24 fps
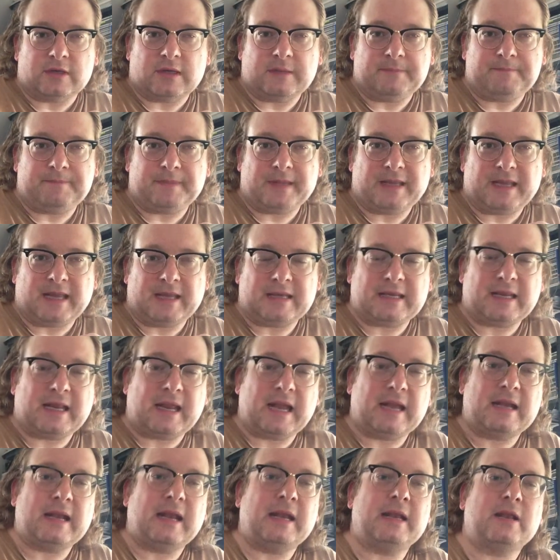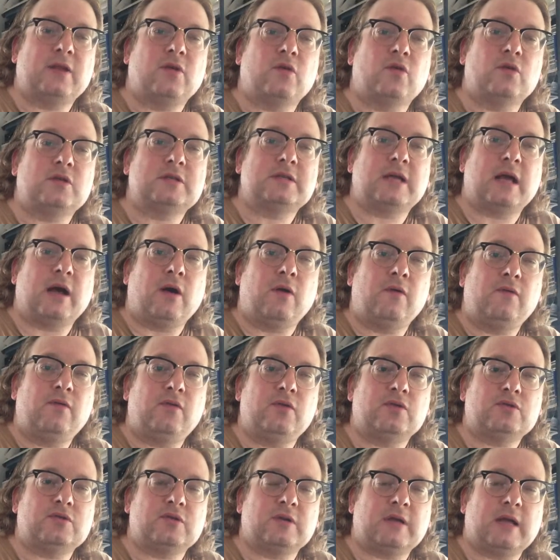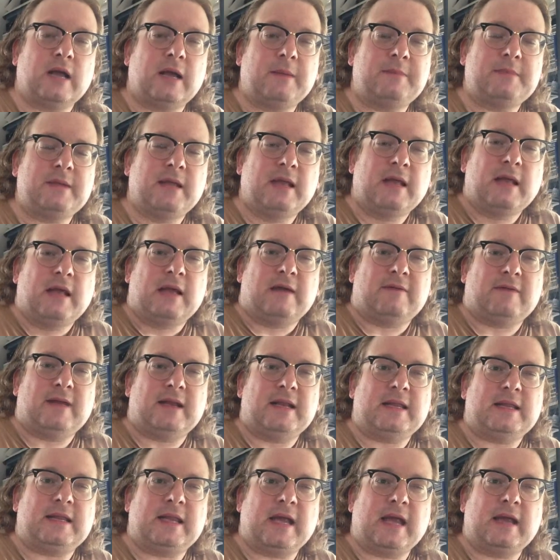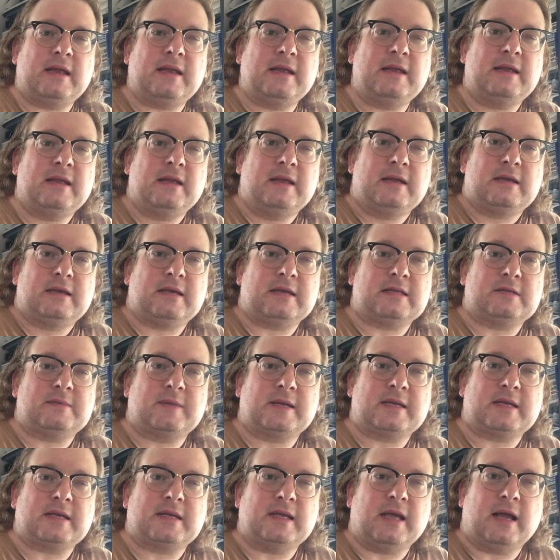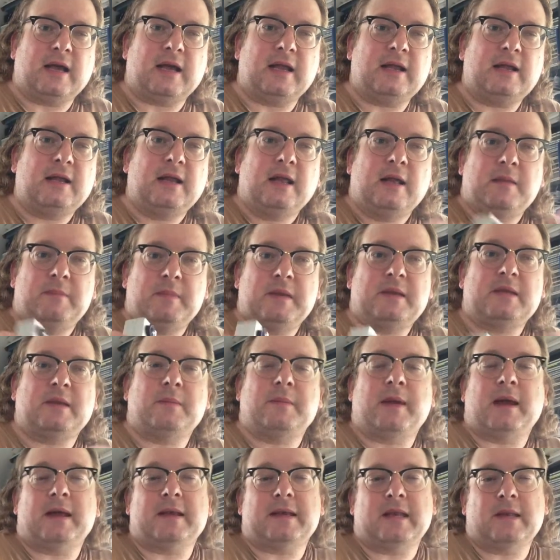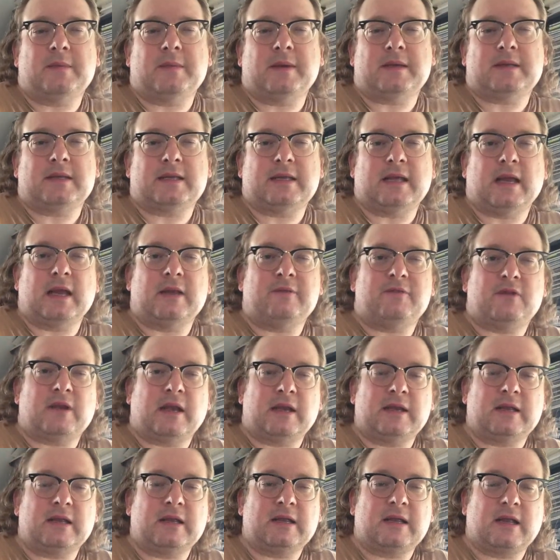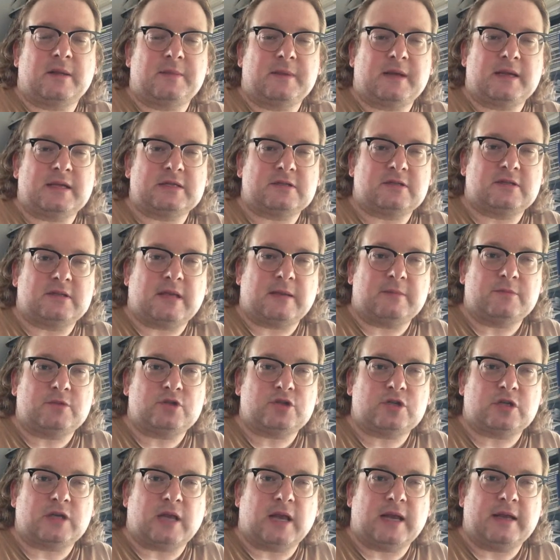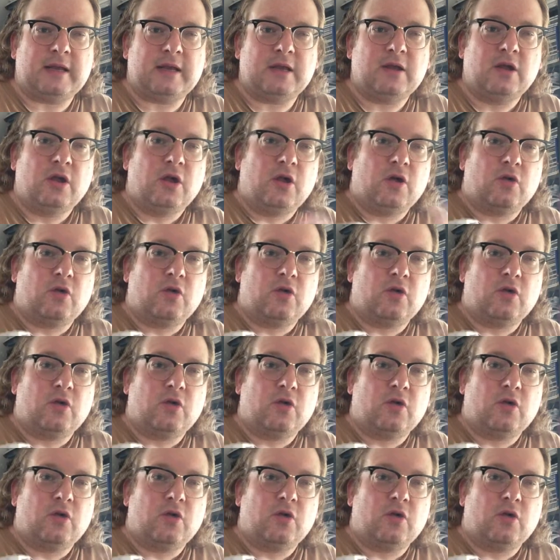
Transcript: Ähm, ich hätte gerne eine größere Auflösung gehabt, weil ich gerne das Material mit dem HD-Material von anderen Kameras zusammenschneide.